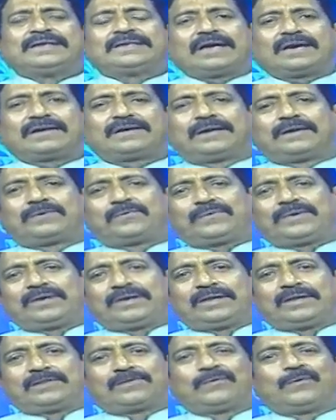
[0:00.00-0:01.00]
চারটে রুটি
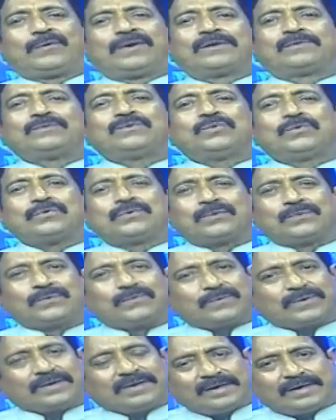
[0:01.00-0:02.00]
হবে এখন দুটো
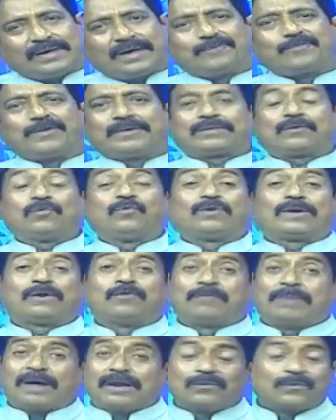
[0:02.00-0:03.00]
রুটিই খাবে
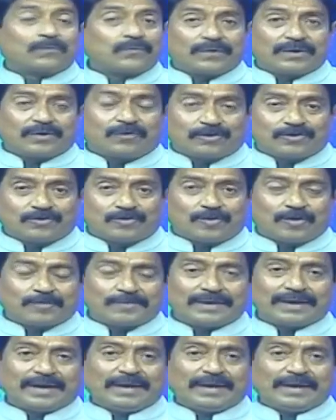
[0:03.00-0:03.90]
ওটাও ভালো করে হজম হবে